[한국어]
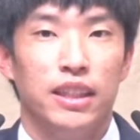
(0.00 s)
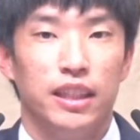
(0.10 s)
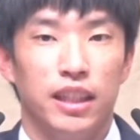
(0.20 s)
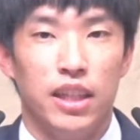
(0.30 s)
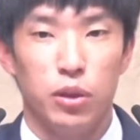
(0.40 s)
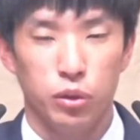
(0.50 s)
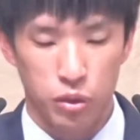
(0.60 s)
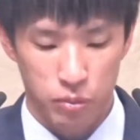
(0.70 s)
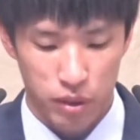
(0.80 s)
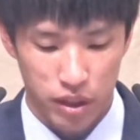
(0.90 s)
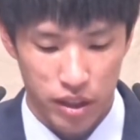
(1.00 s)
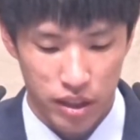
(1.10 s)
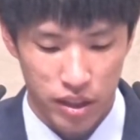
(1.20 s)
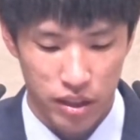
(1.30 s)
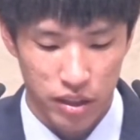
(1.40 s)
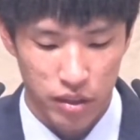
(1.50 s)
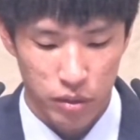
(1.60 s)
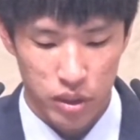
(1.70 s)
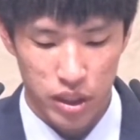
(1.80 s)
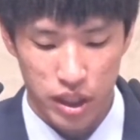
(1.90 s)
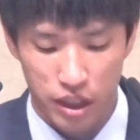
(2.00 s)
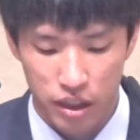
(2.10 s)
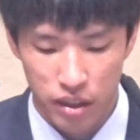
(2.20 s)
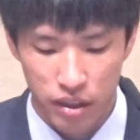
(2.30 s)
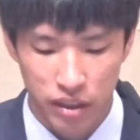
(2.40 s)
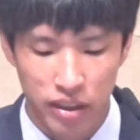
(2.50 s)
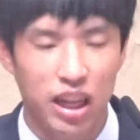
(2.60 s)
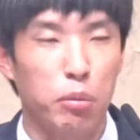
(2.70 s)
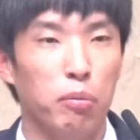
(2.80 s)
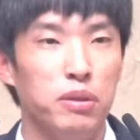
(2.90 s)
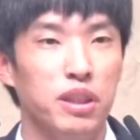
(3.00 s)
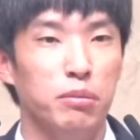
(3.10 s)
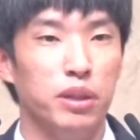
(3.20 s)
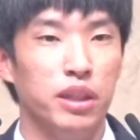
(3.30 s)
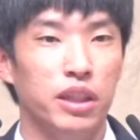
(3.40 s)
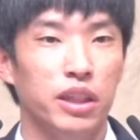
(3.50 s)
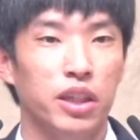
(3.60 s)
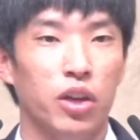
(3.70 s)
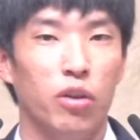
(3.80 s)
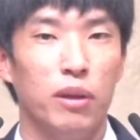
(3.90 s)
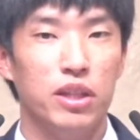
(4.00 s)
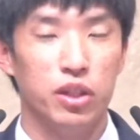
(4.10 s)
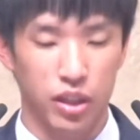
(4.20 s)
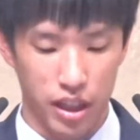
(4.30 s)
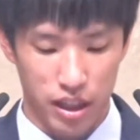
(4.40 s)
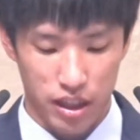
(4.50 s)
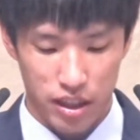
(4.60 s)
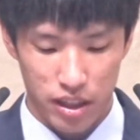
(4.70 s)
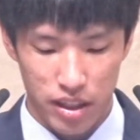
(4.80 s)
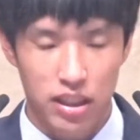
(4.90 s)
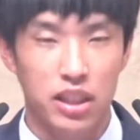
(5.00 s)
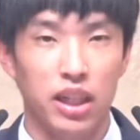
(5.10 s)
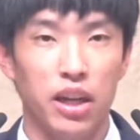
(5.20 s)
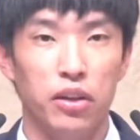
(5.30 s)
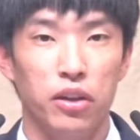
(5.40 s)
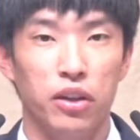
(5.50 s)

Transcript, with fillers: 네, 성도님들은 혹시 응답 없음을 경험한 적이 있으신가요?